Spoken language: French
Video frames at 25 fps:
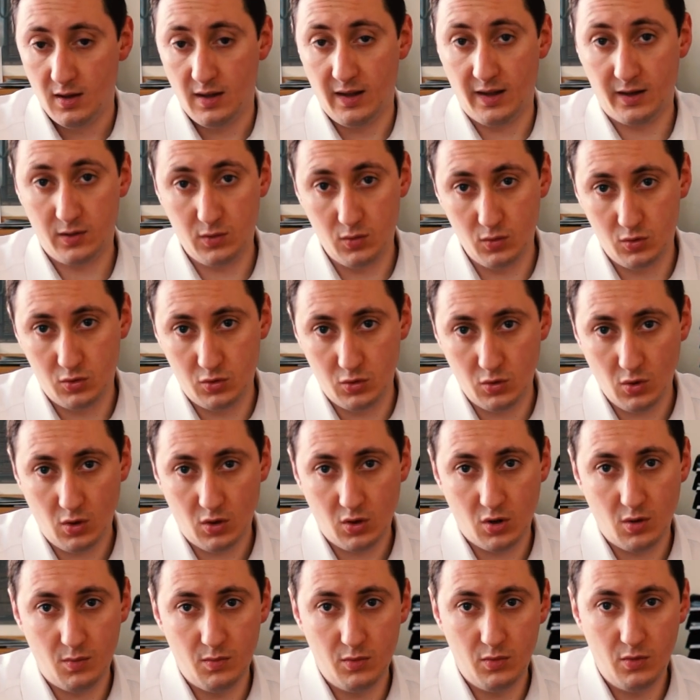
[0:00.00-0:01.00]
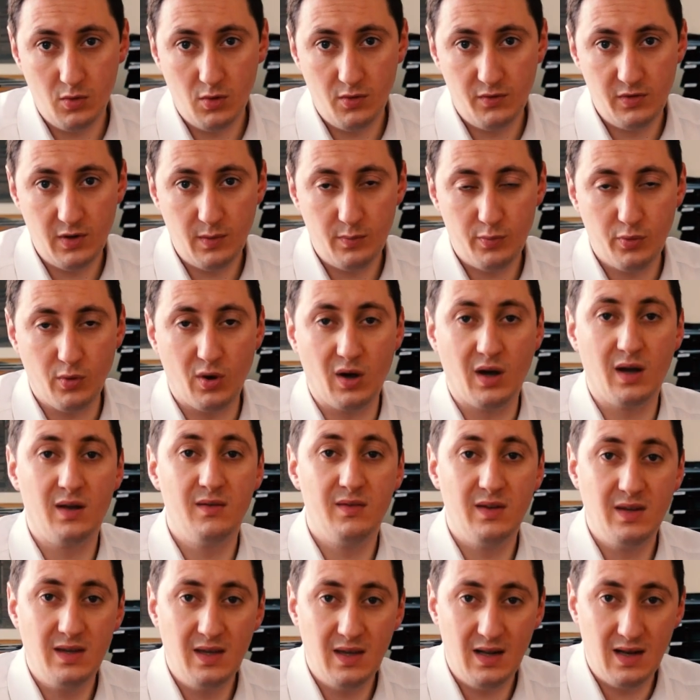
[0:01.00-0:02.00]
La culture comme levier pour
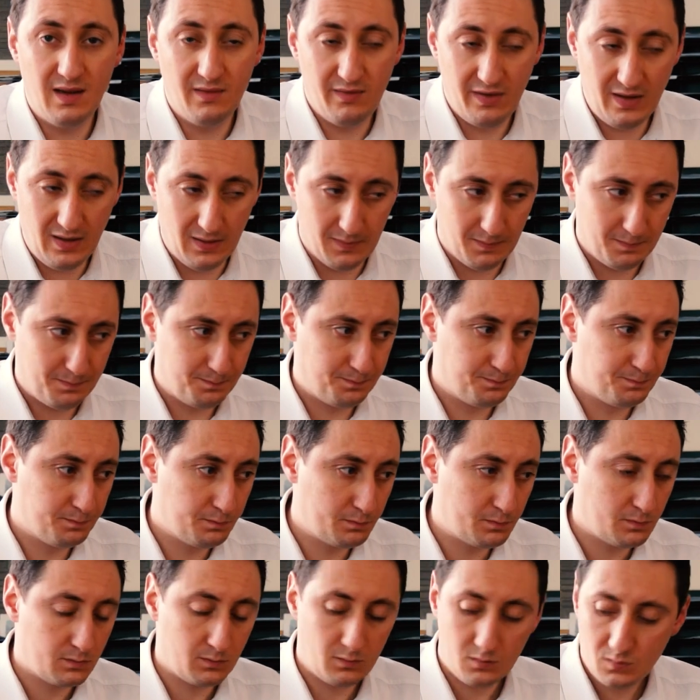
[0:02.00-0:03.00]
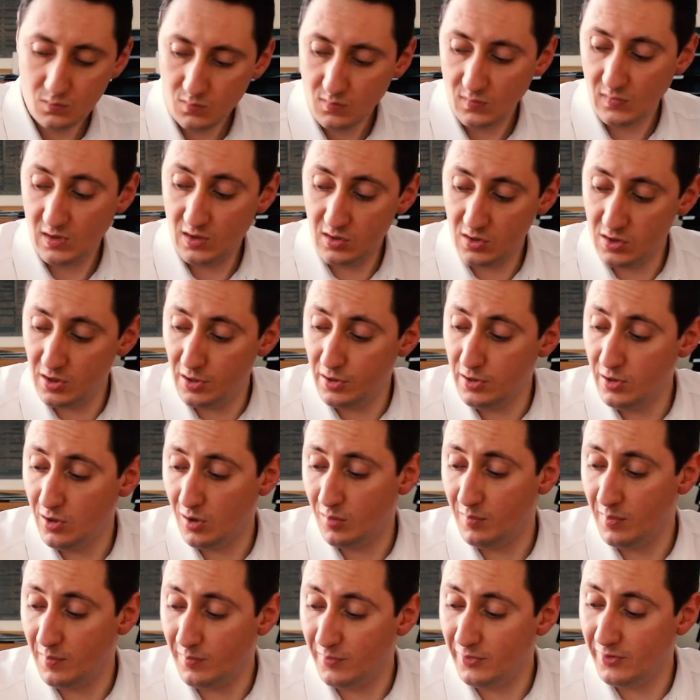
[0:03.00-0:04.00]
réveiller la ville je les lis
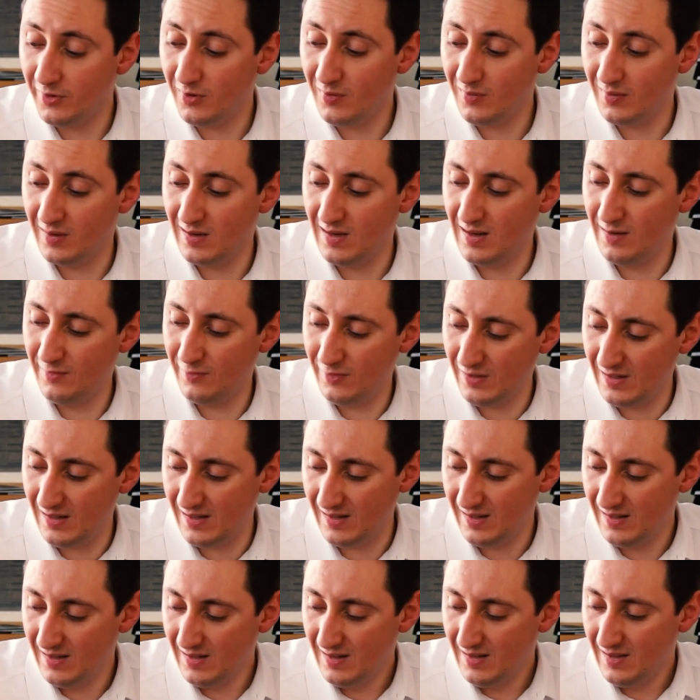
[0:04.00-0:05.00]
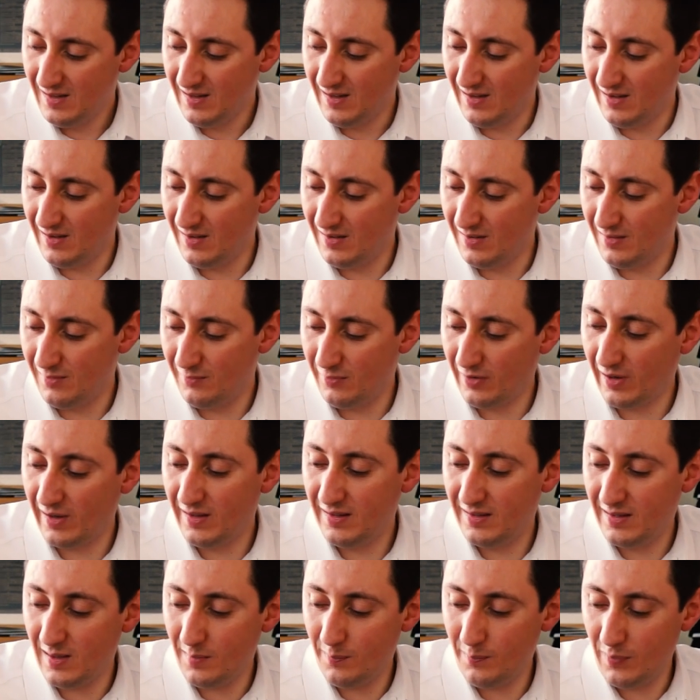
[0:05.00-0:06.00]
en même temps. Hein. La ville, euh,
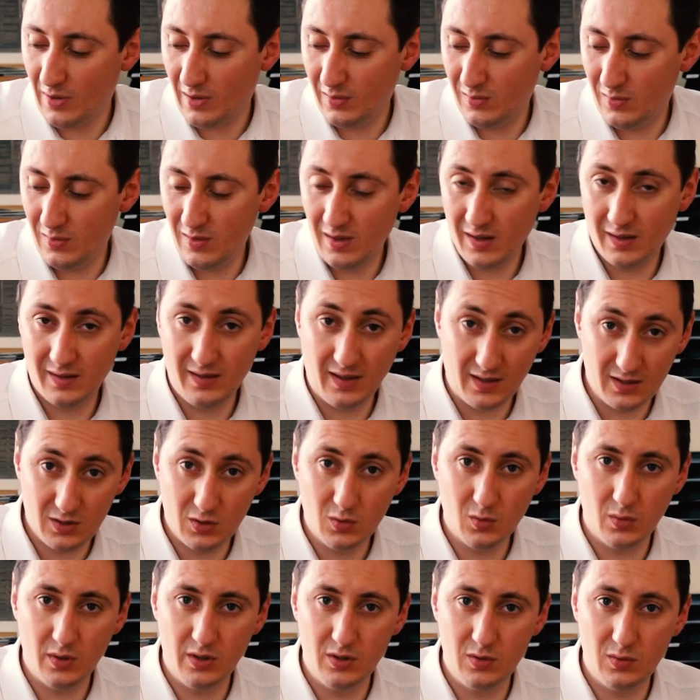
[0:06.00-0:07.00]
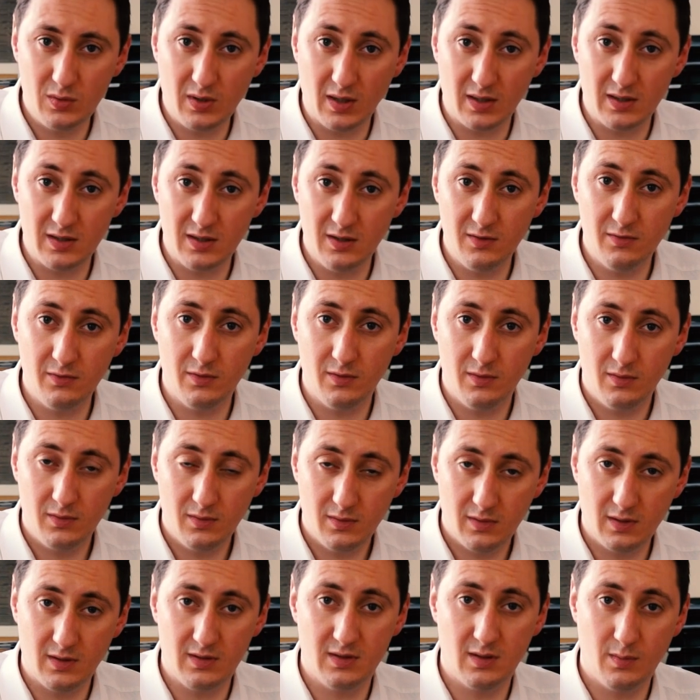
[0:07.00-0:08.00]
véritable partenaire d'action éducative,
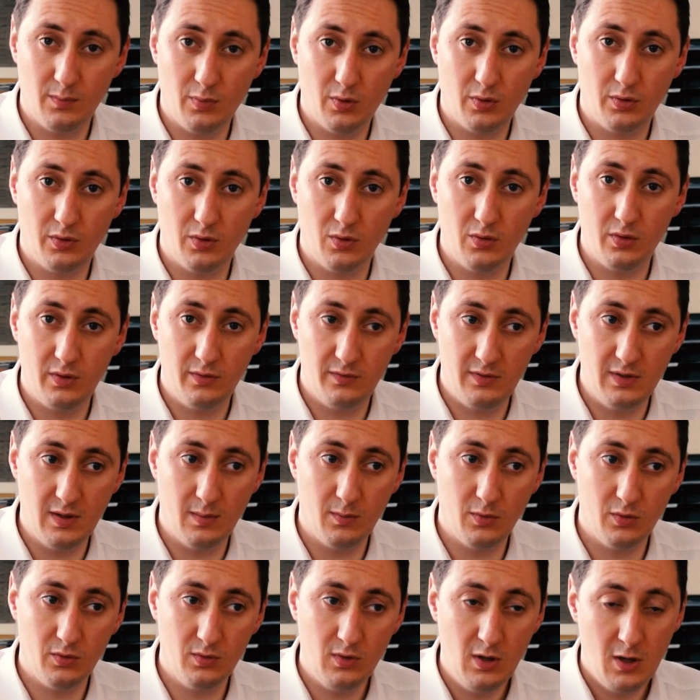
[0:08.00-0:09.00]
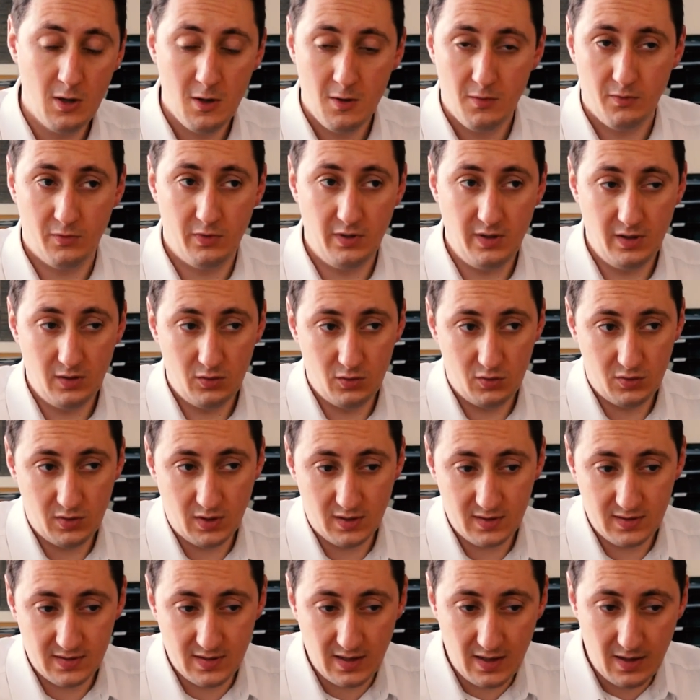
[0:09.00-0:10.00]
très important évidemment. Vous voyez, tout
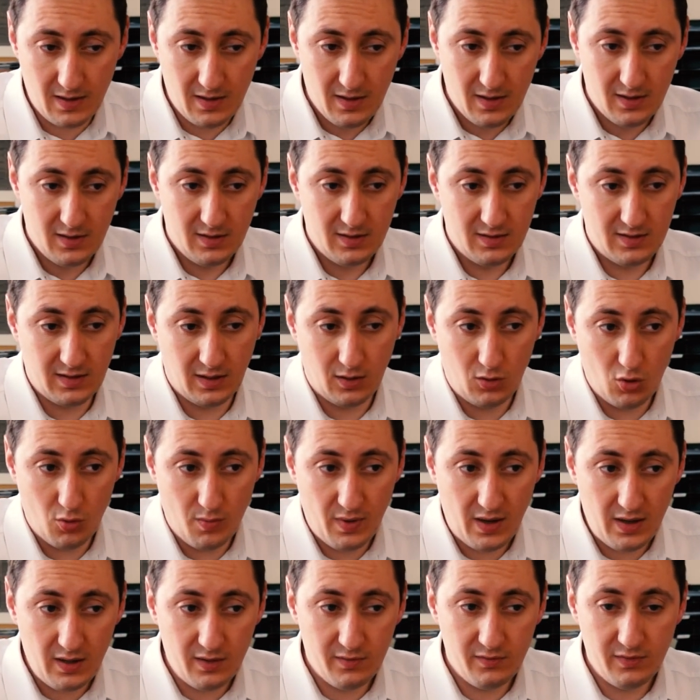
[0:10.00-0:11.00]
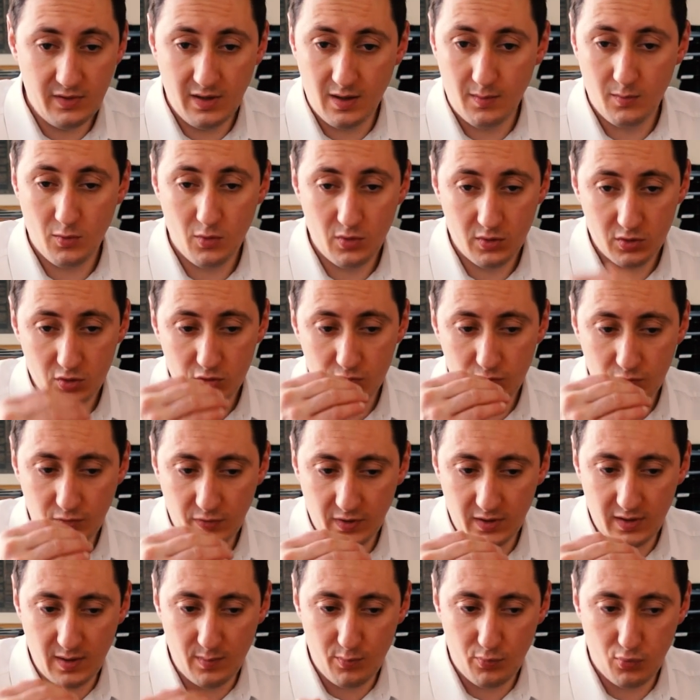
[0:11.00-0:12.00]
ça c'est global évidemment, hein. je vous
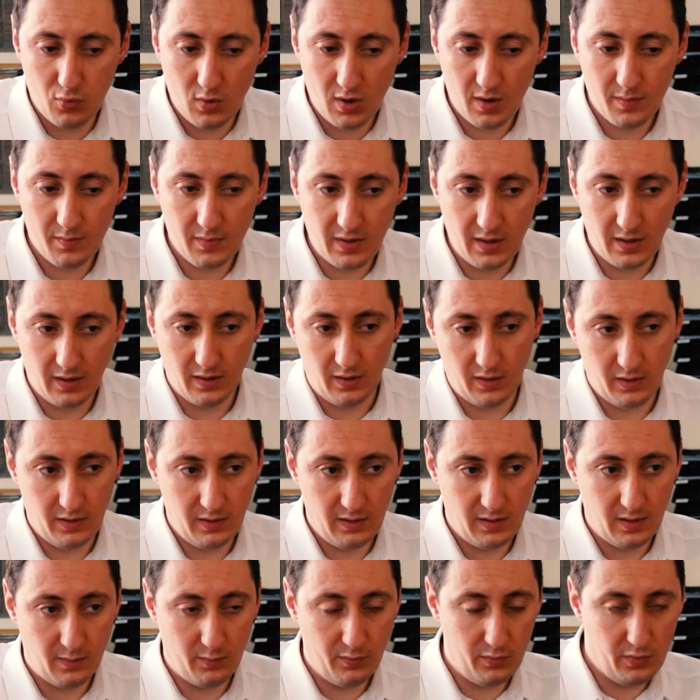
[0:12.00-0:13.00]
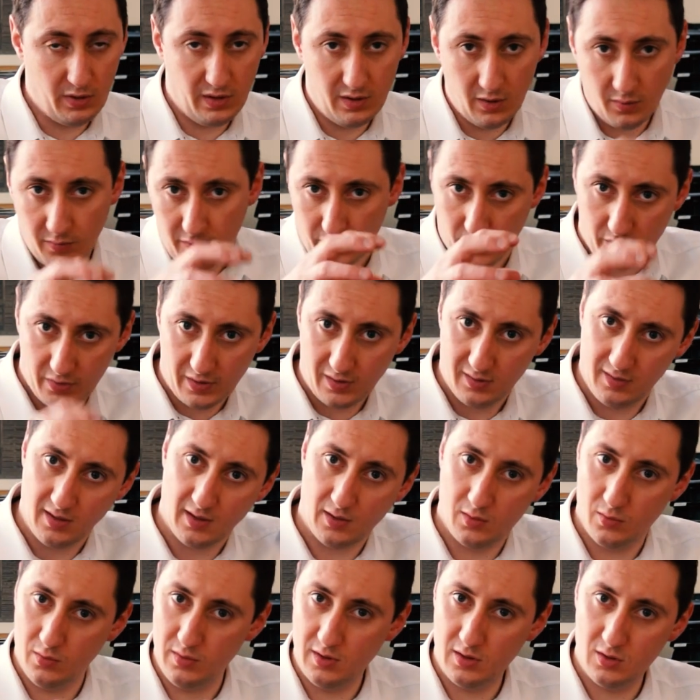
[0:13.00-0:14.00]
fais des points, mais il y a énormément
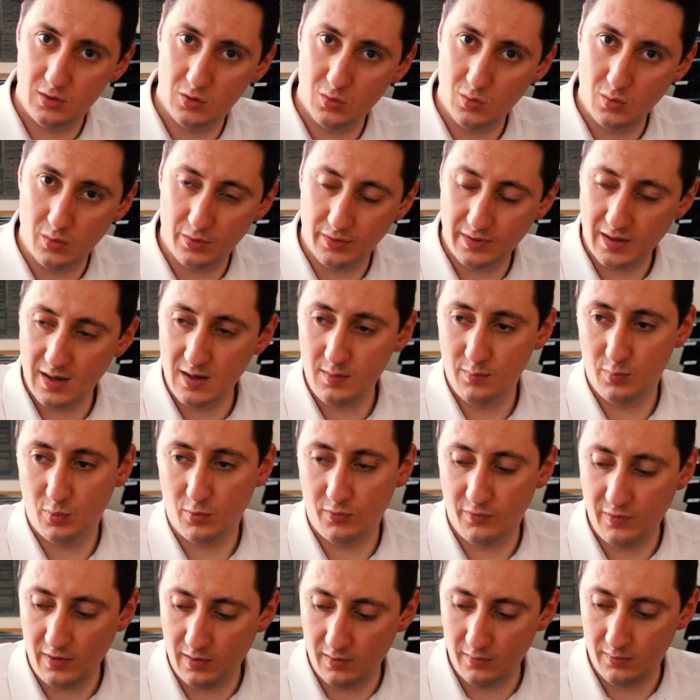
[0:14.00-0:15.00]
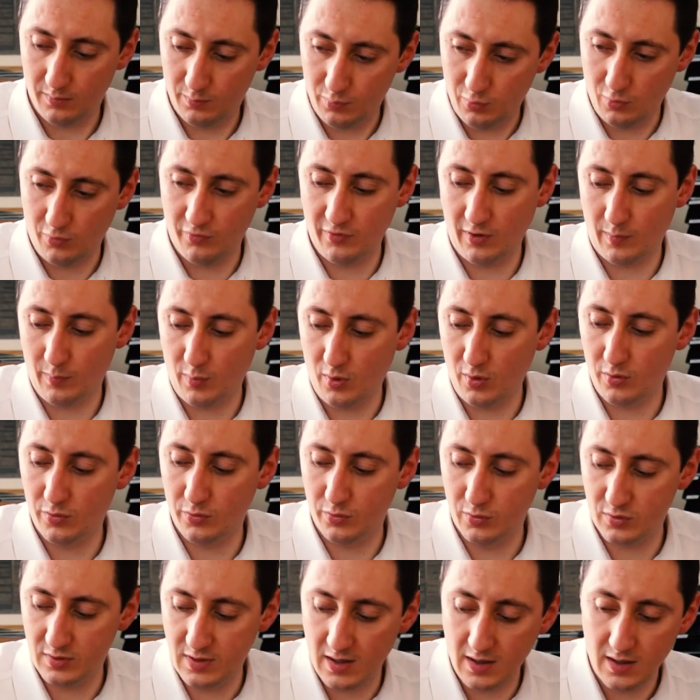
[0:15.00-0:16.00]
d'interconnexions entre elles pour faire, pour faire
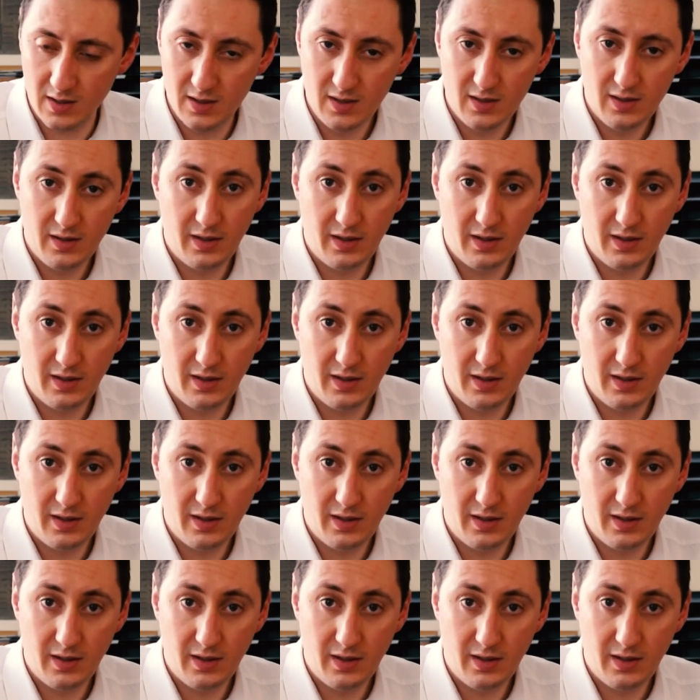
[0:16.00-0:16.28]
prendre tout cela.